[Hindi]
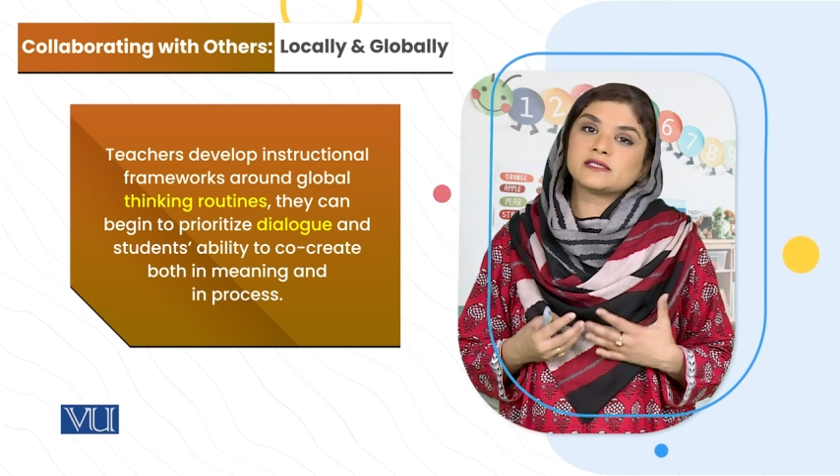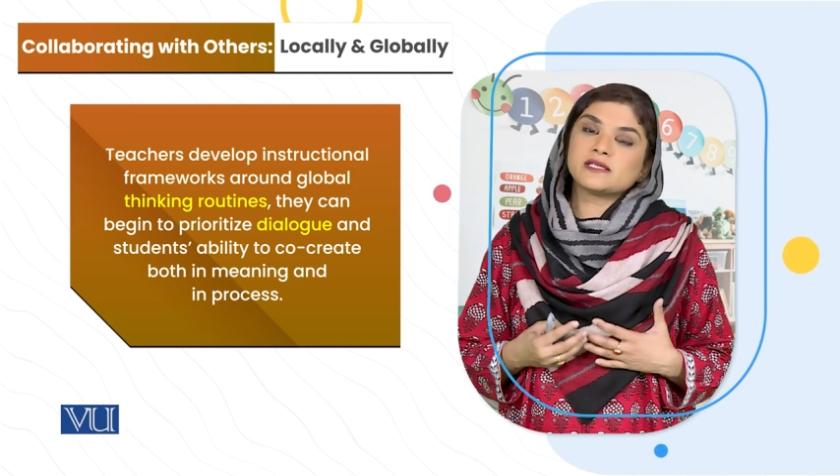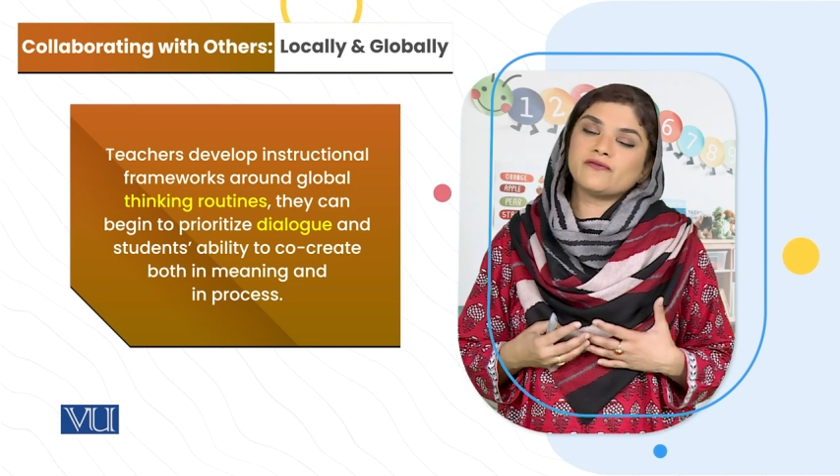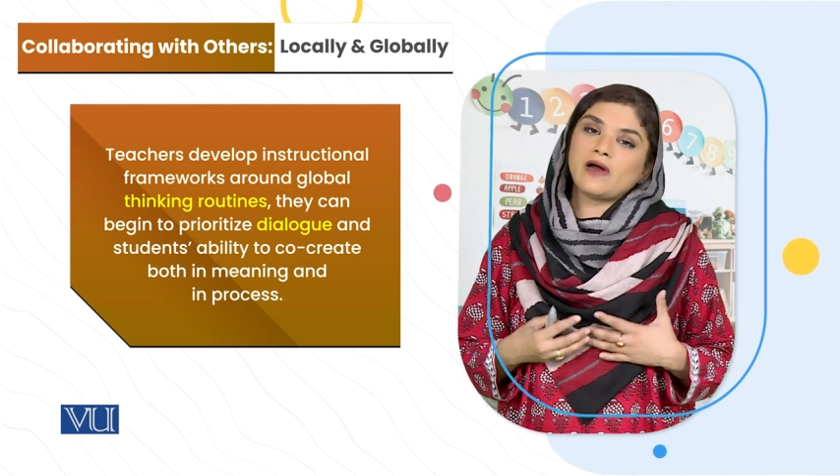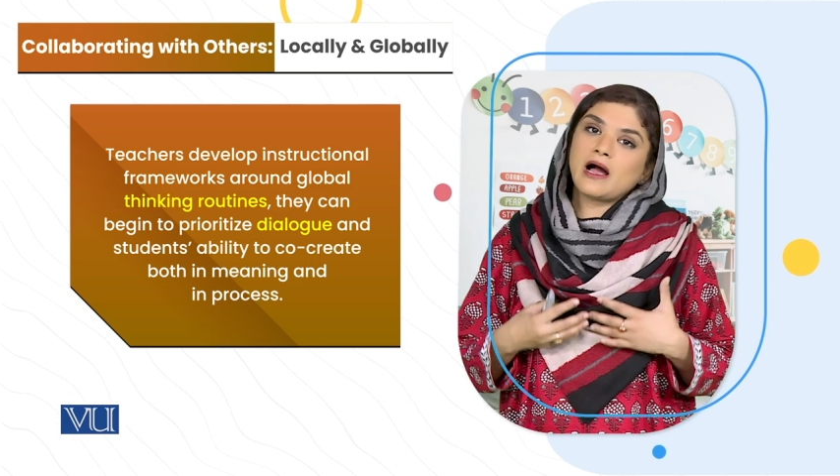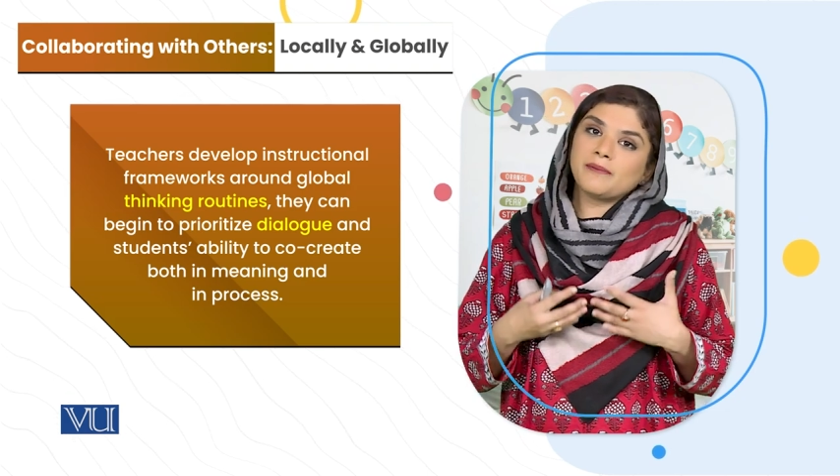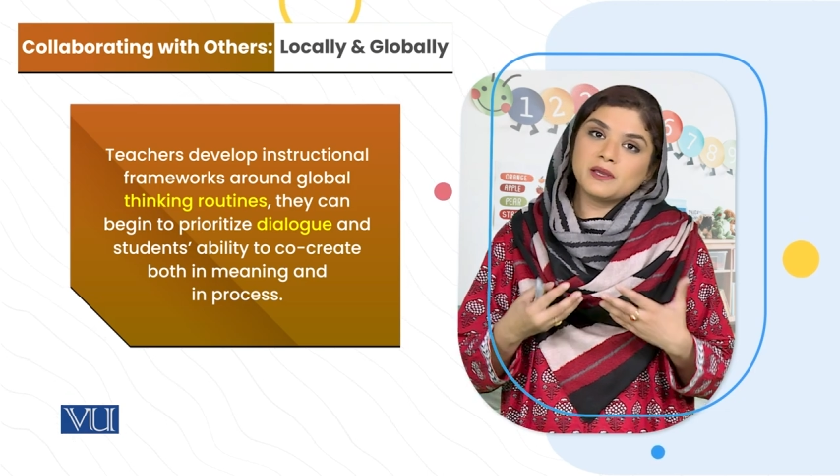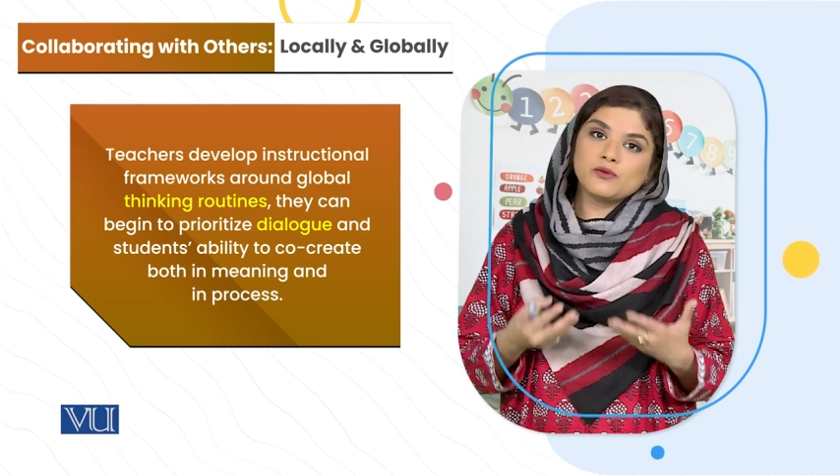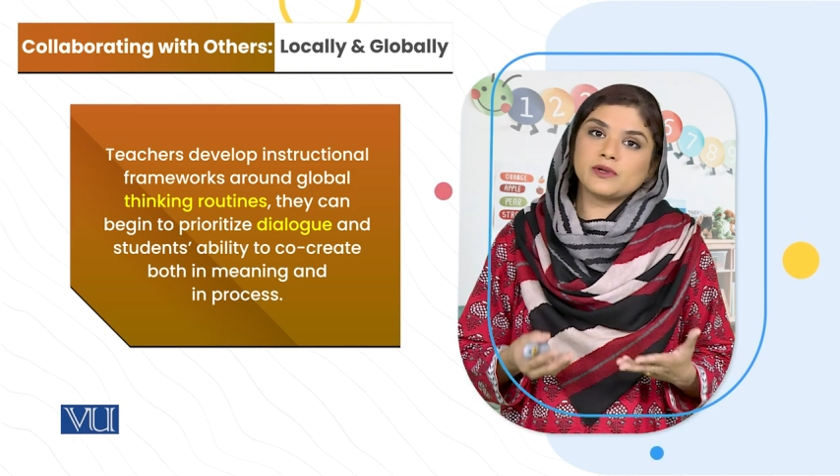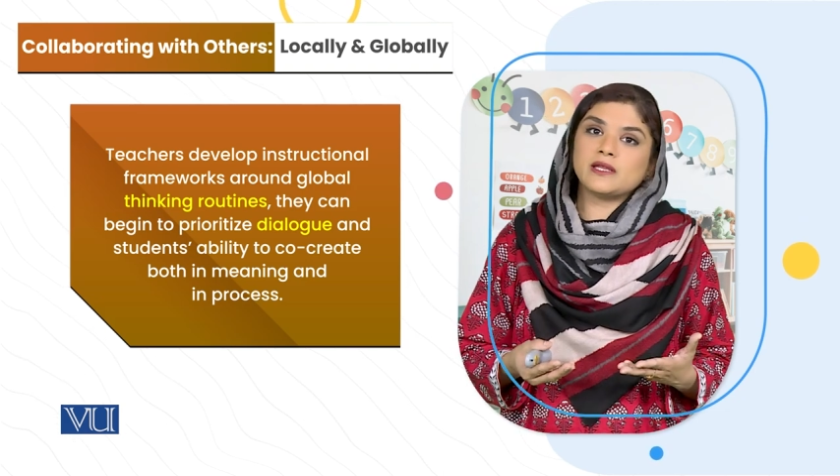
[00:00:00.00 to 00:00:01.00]
सिर्फ आप
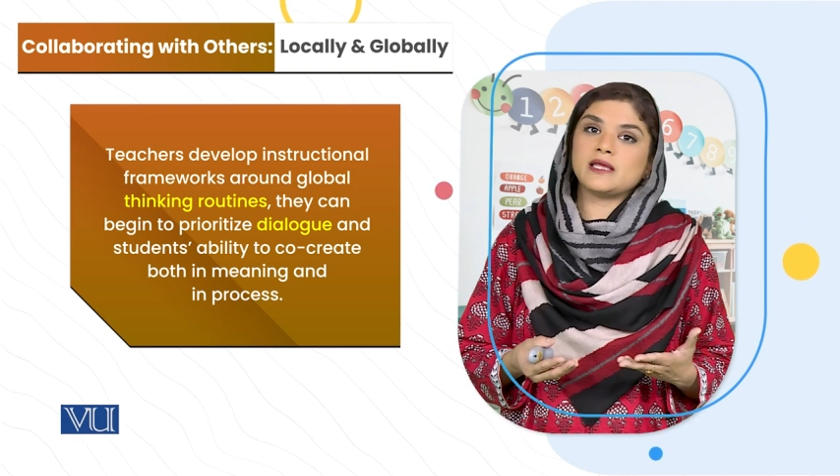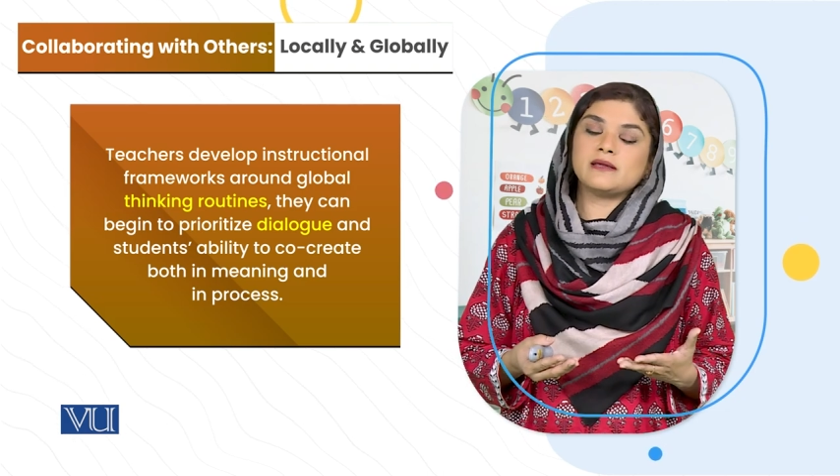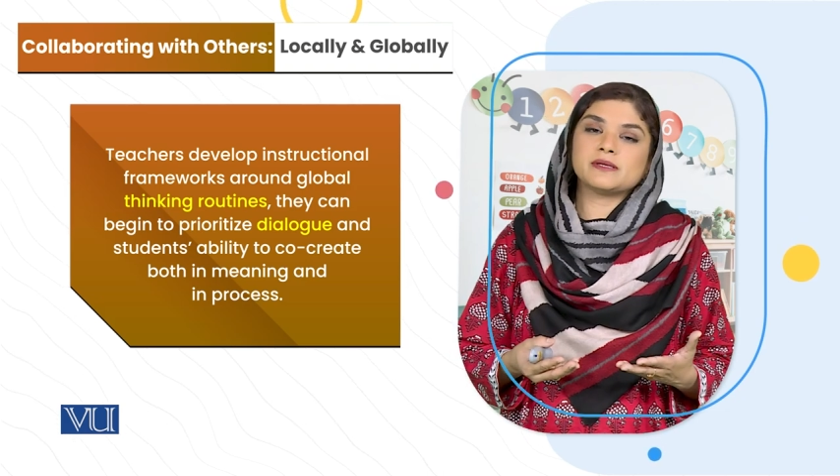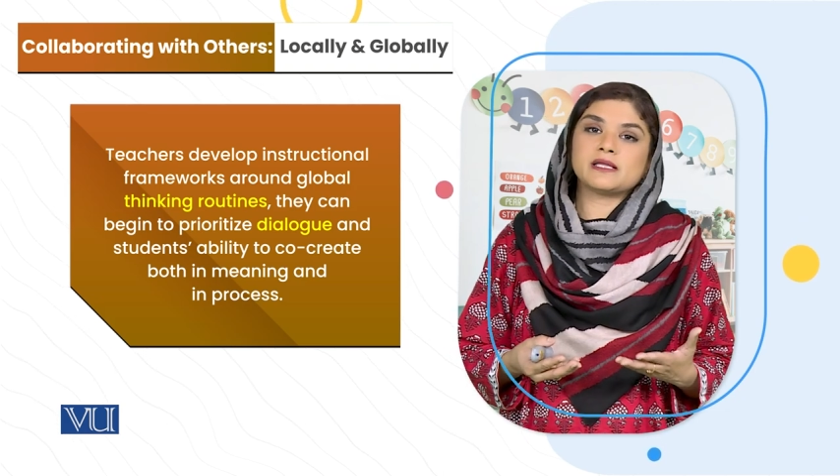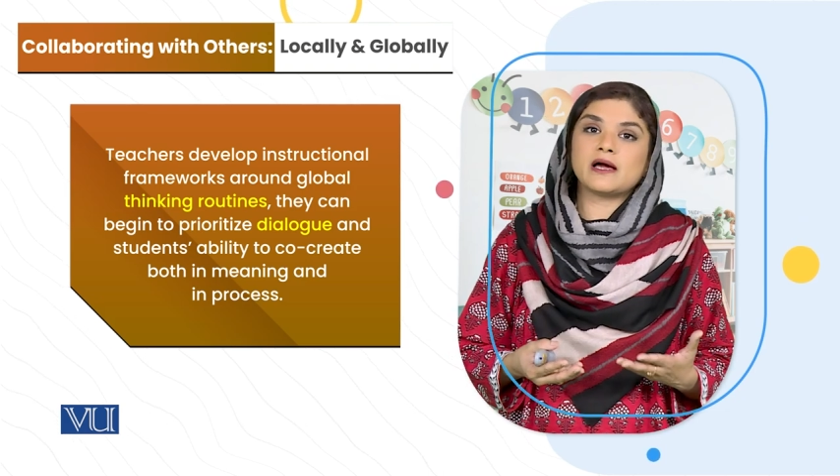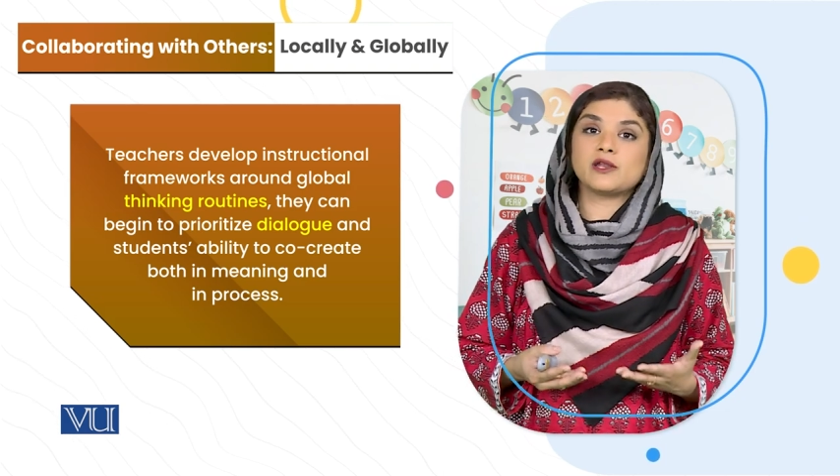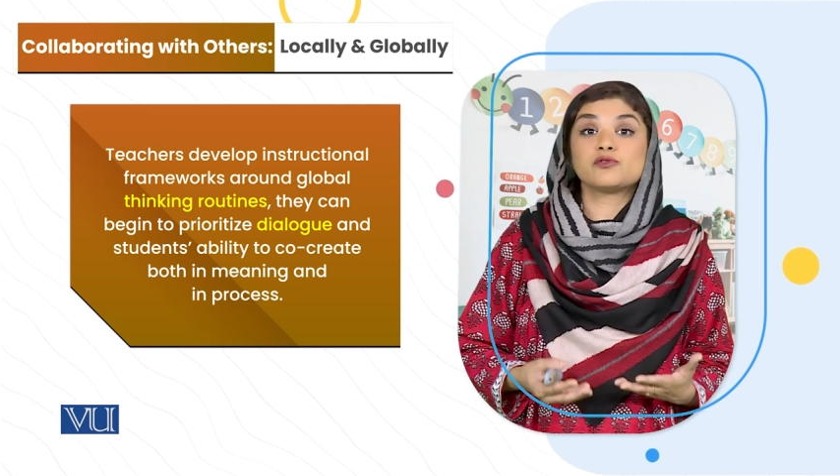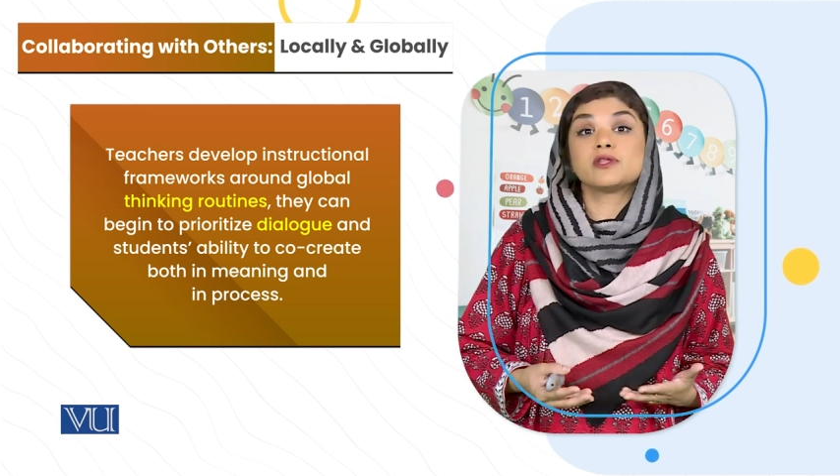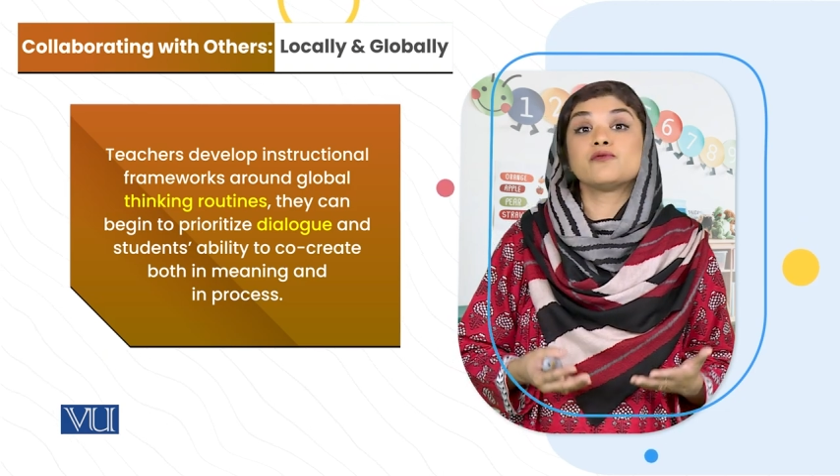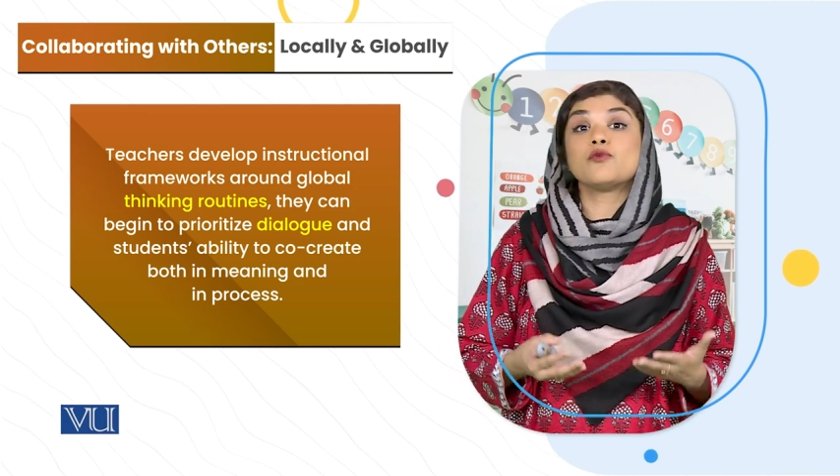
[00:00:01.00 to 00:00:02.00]
ही उन्हें नहीं बता रहे होते